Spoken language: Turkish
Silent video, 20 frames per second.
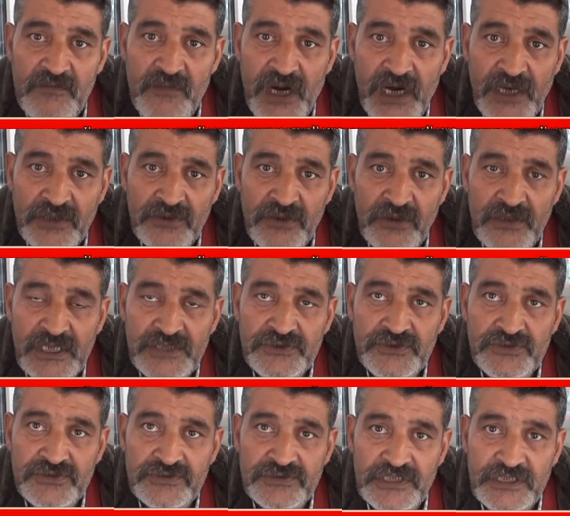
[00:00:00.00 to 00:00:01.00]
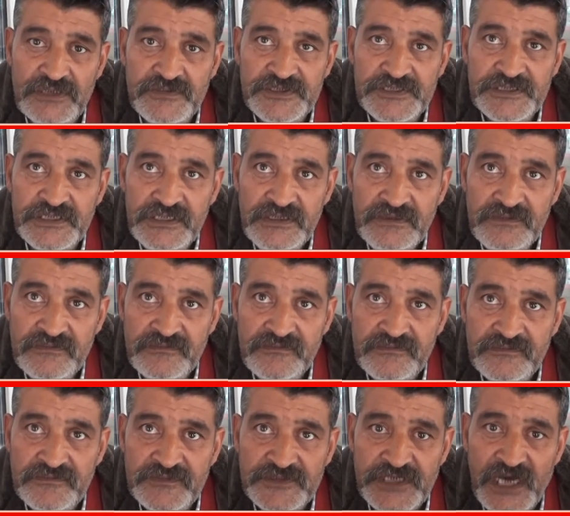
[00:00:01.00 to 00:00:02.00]
mağdur olan çocuklarımızı
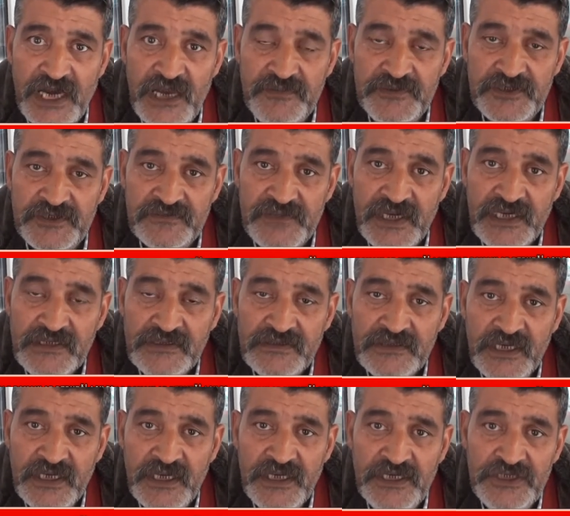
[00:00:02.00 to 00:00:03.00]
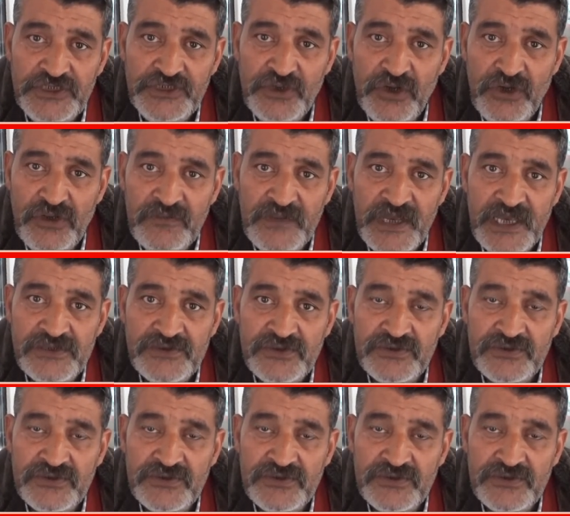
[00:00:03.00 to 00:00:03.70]
sahip çıkmak, işi olmayan